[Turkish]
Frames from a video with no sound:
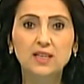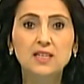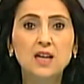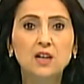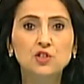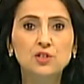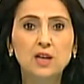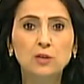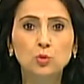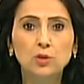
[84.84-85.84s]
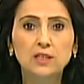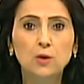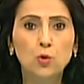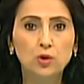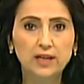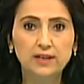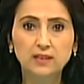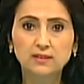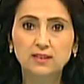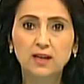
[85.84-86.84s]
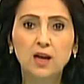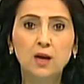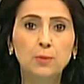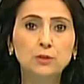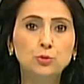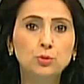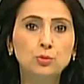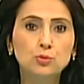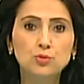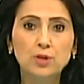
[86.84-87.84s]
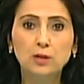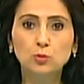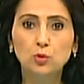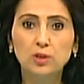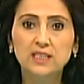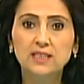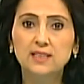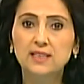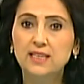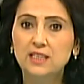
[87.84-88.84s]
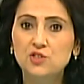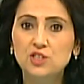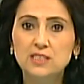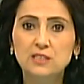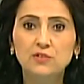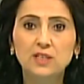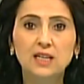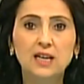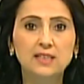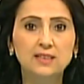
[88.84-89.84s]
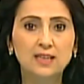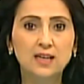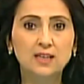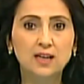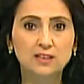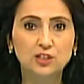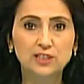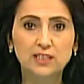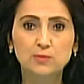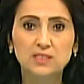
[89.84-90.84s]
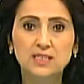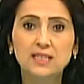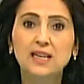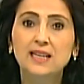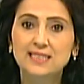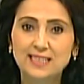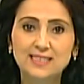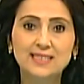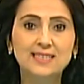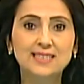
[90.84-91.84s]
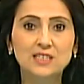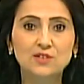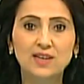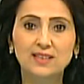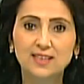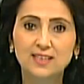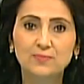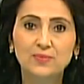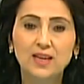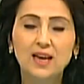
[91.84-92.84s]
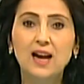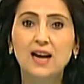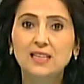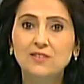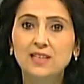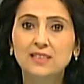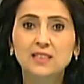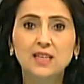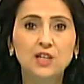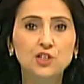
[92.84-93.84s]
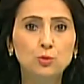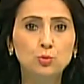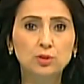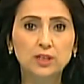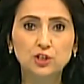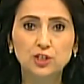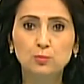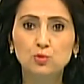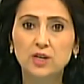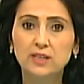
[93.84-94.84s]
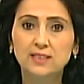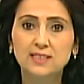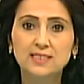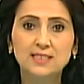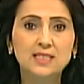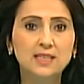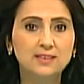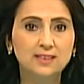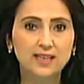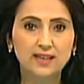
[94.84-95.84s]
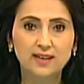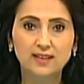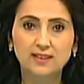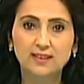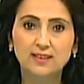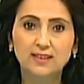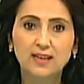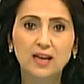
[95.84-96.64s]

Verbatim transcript: İnancından dolayı horlanan, başörtüsünden dolayı ikinci sınıf ilan edilen kardeşlerimizin sesine ses verdik. Alevilerin eşit yurttaşlık mücadelesinin yanında yer aldık.